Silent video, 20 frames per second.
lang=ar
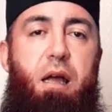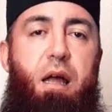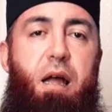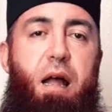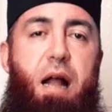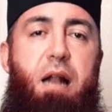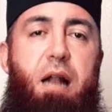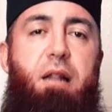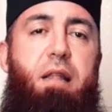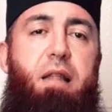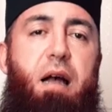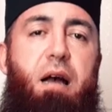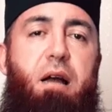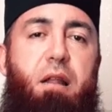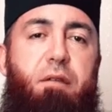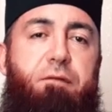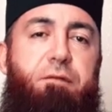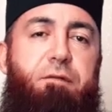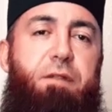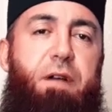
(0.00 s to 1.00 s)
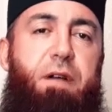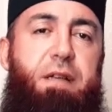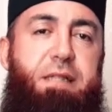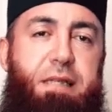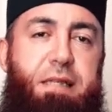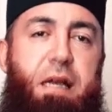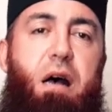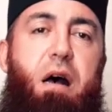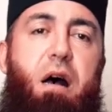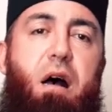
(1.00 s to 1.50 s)
هل تعرف
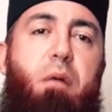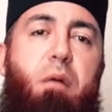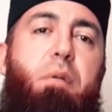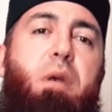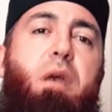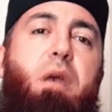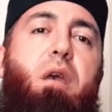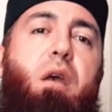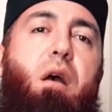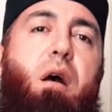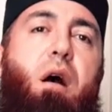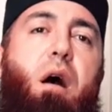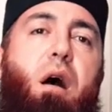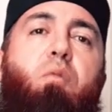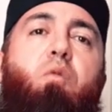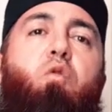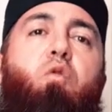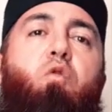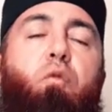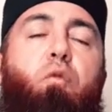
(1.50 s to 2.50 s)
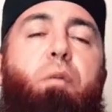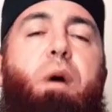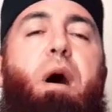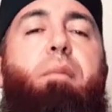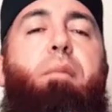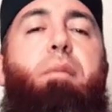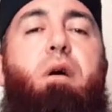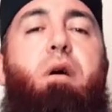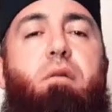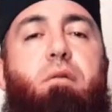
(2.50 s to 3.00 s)
الصحابي أبو
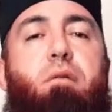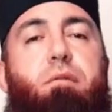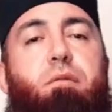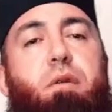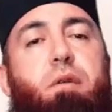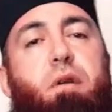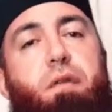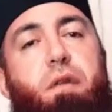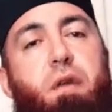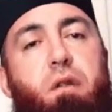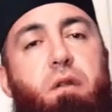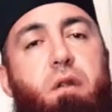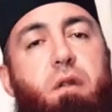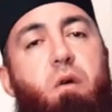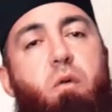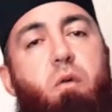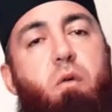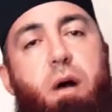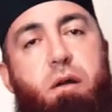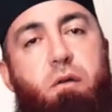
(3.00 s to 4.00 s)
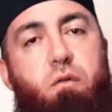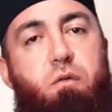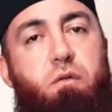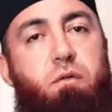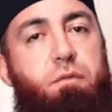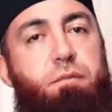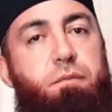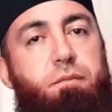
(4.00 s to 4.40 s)
لبابة رضي الله عنه؟